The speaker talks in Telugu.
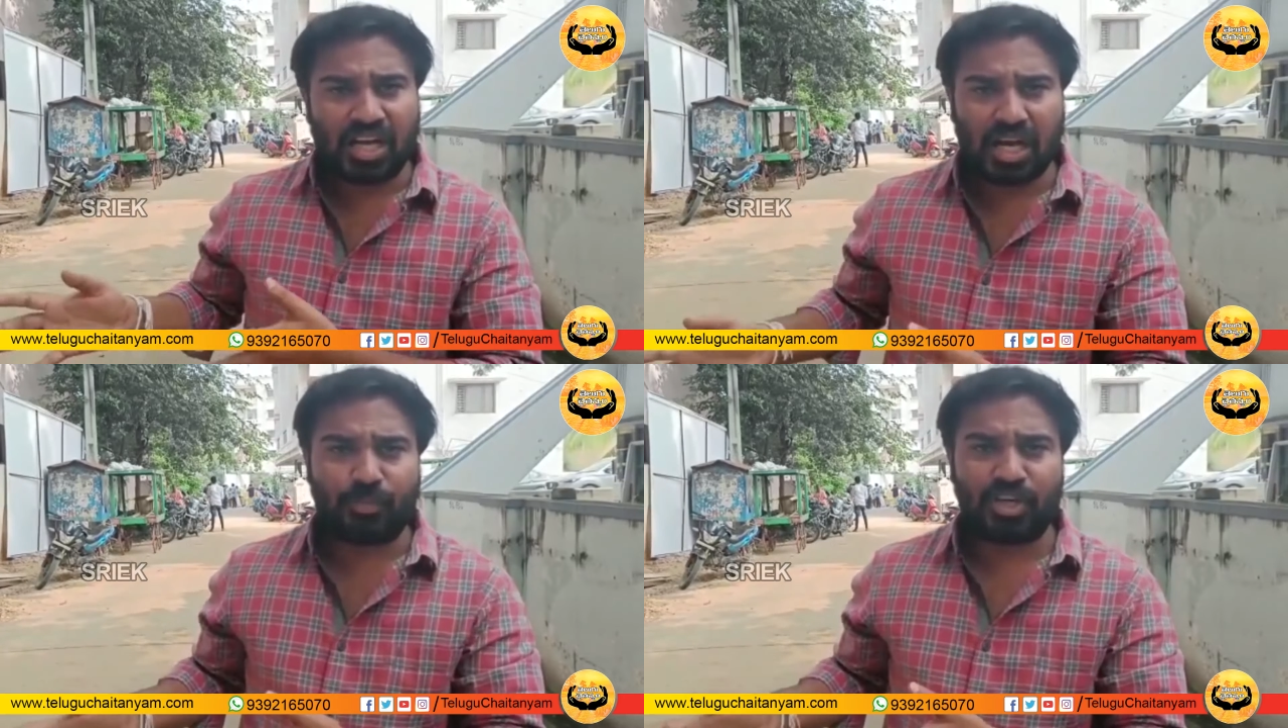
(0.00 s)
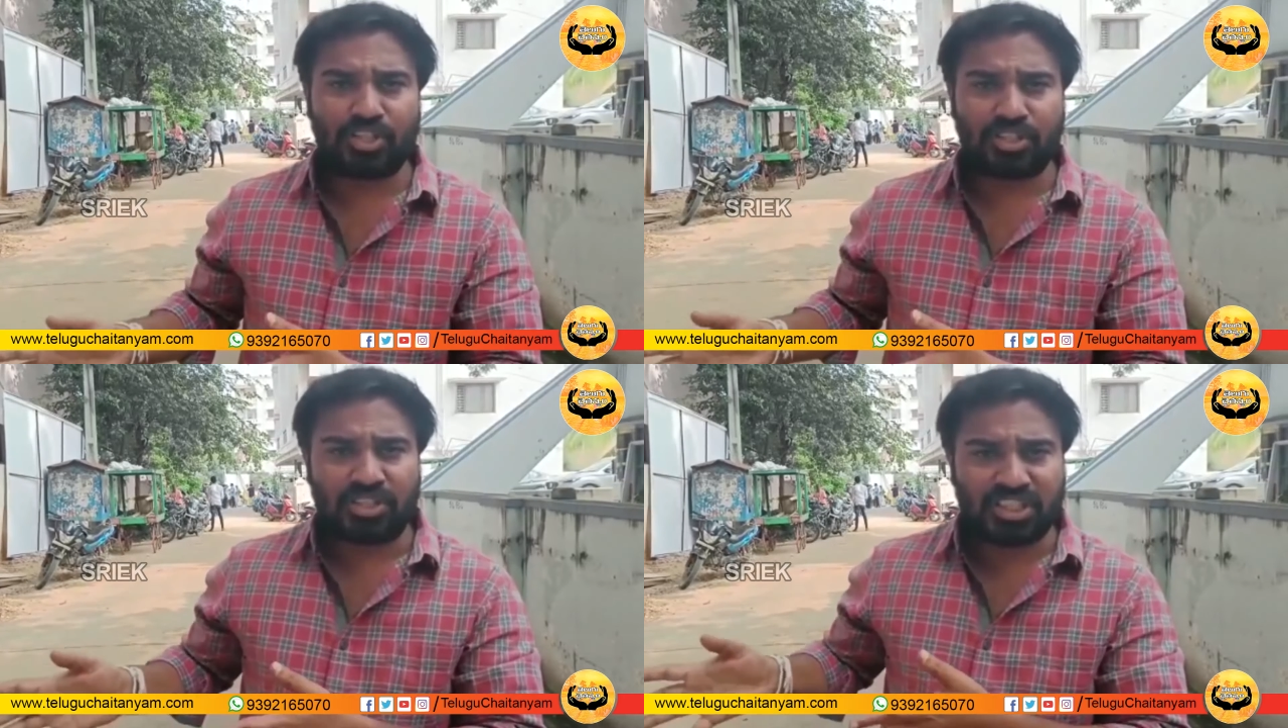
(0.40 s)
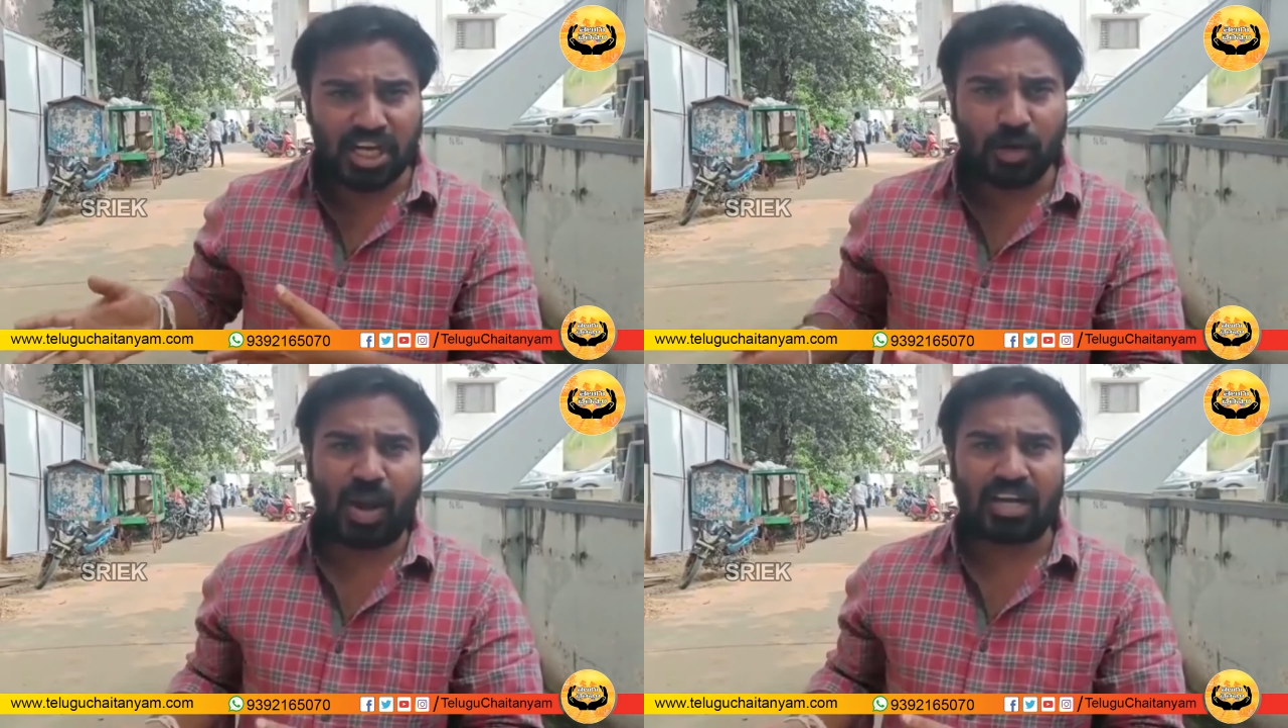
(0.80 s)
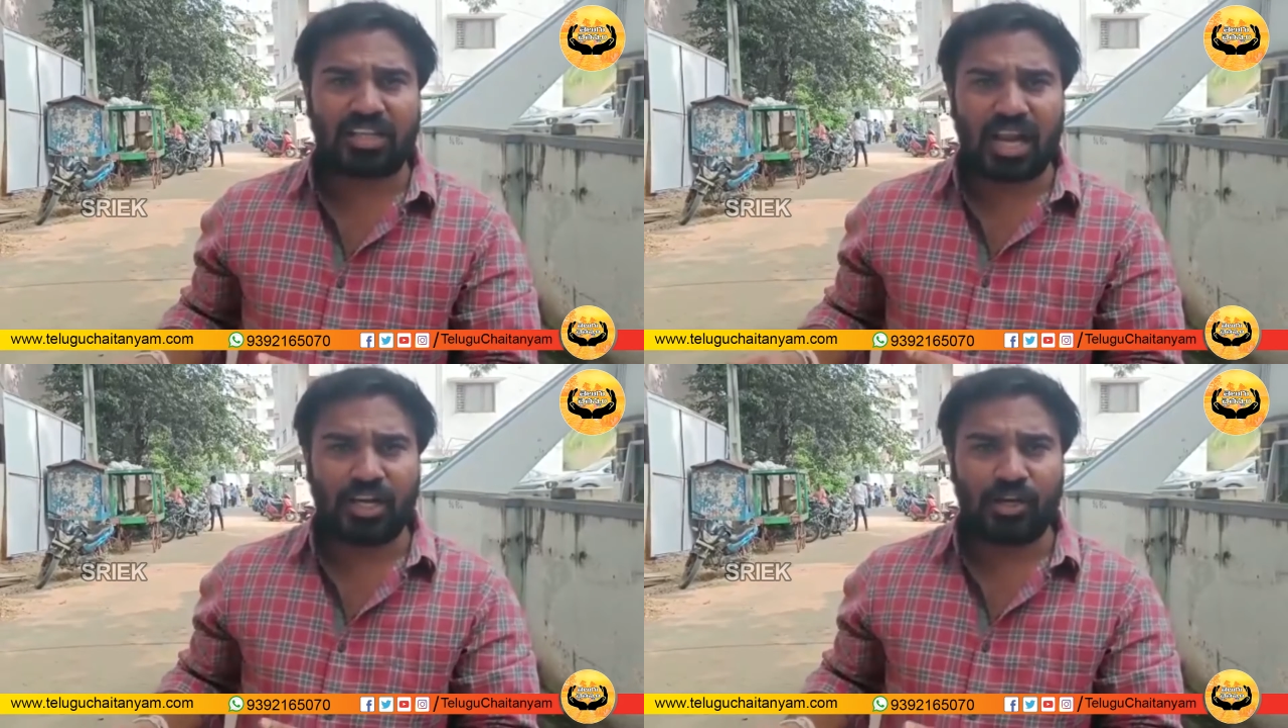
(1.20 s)
కడపకు స్టీల్
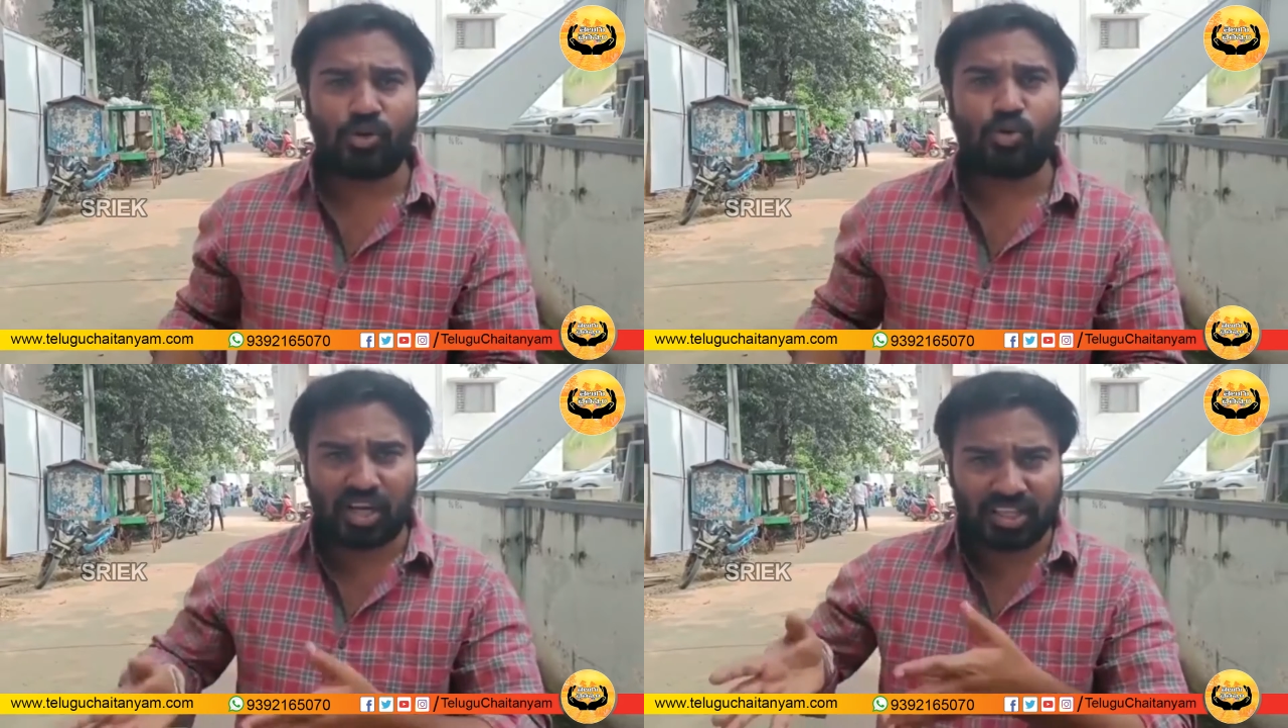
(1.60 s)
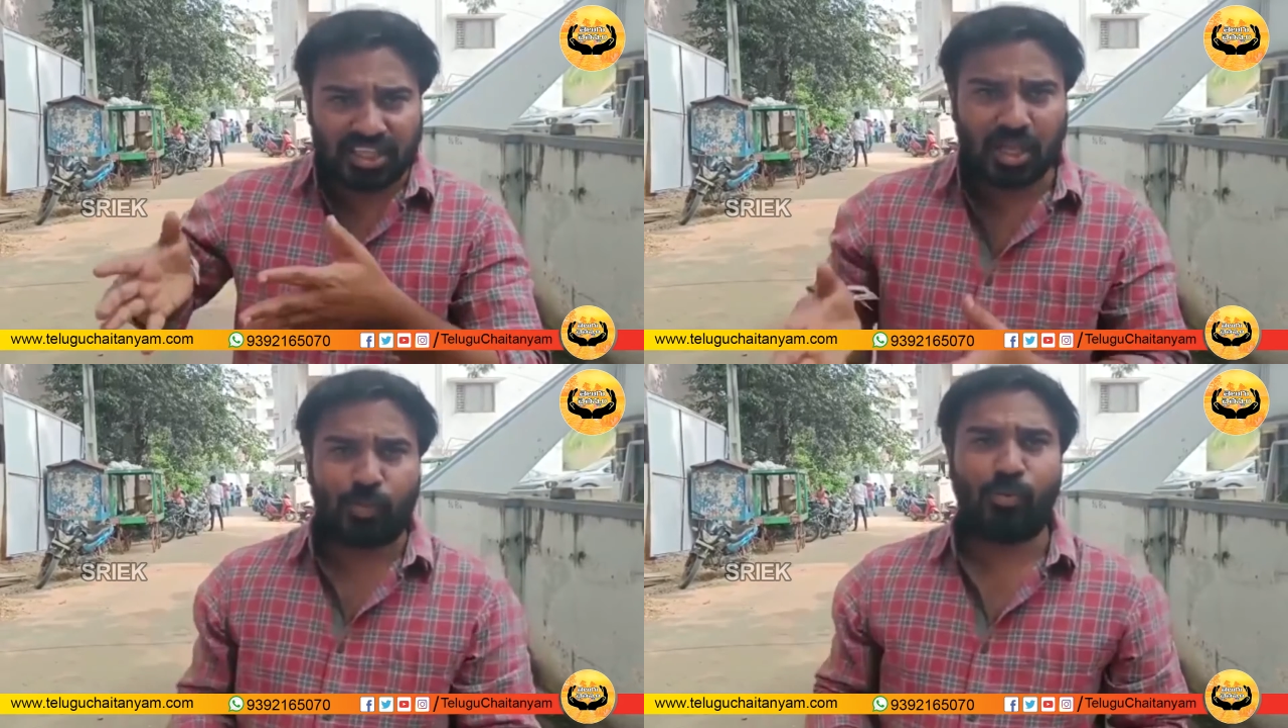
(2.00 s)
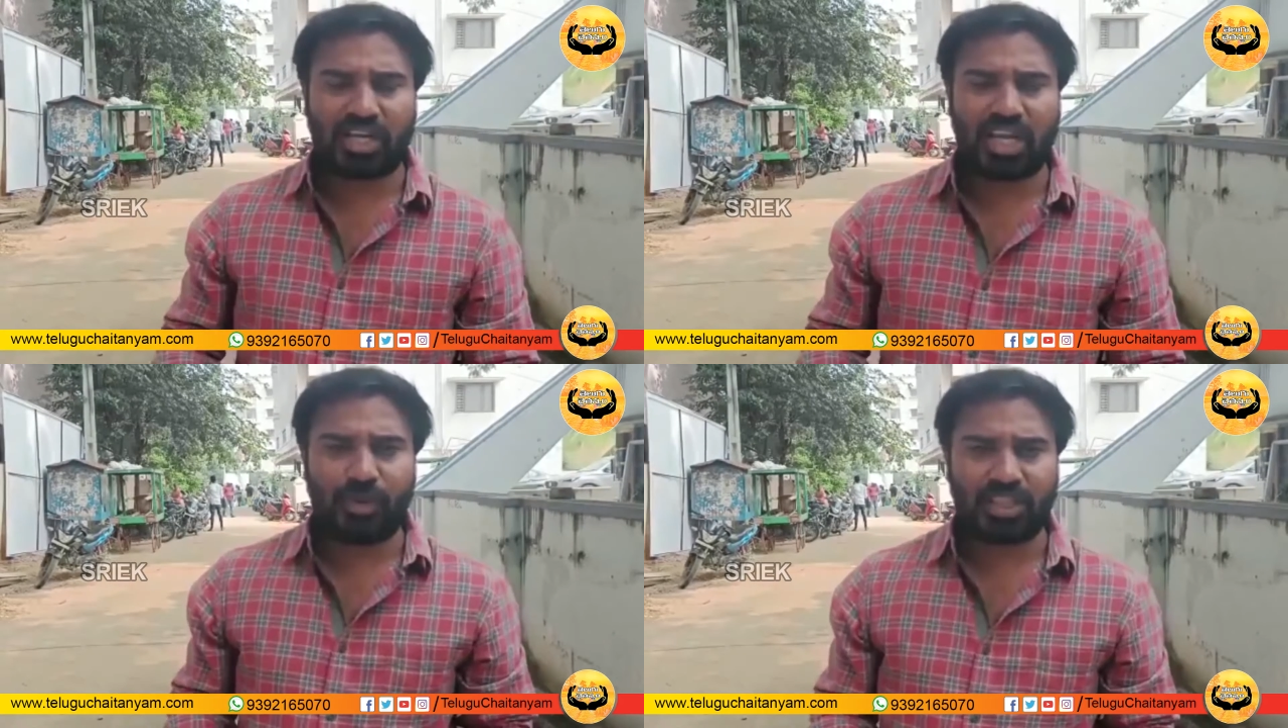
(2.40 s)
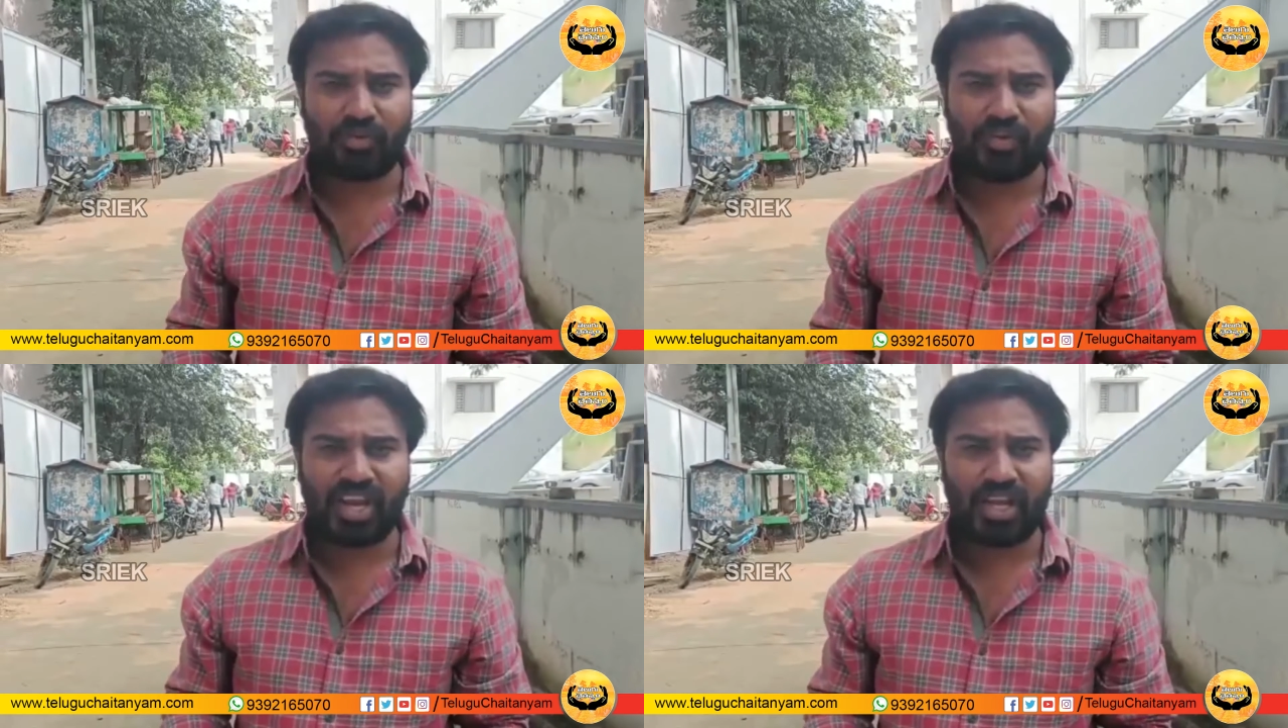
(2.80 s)
ప్లాంట్ తేలేను నువ్వు ఒక దద్దప్ప
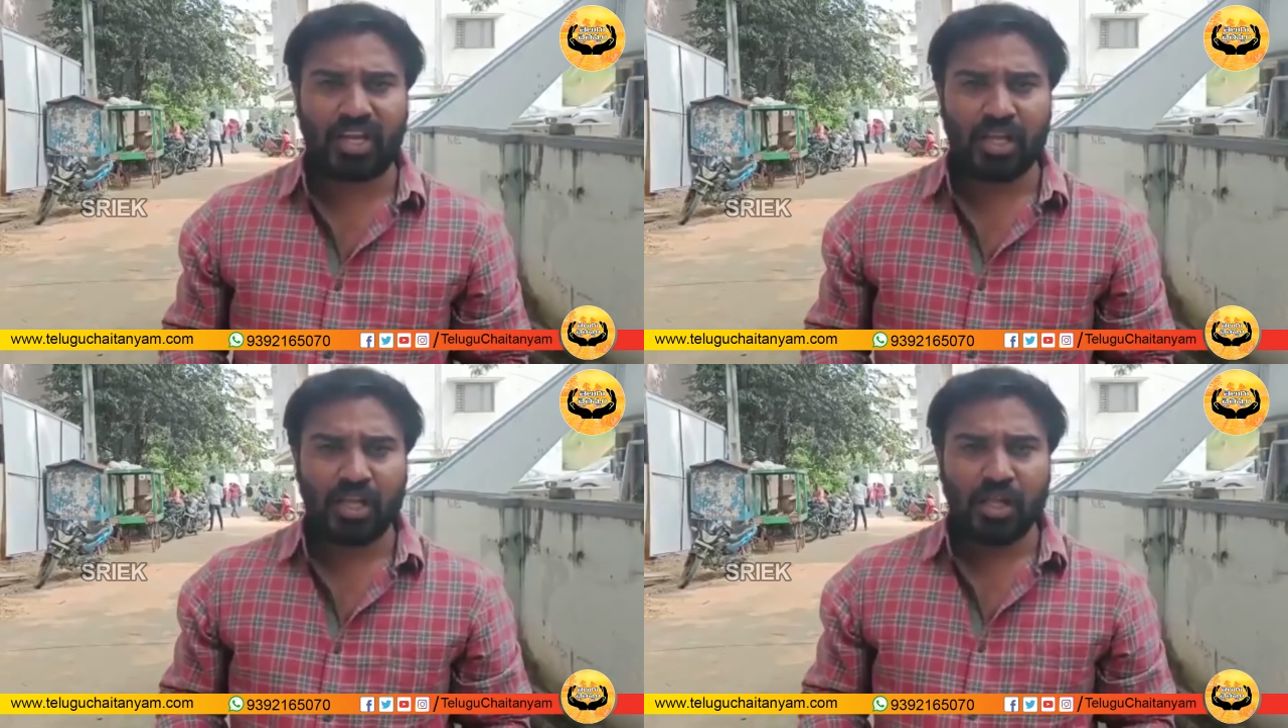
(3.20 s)
ముఖ్యమంత్రివి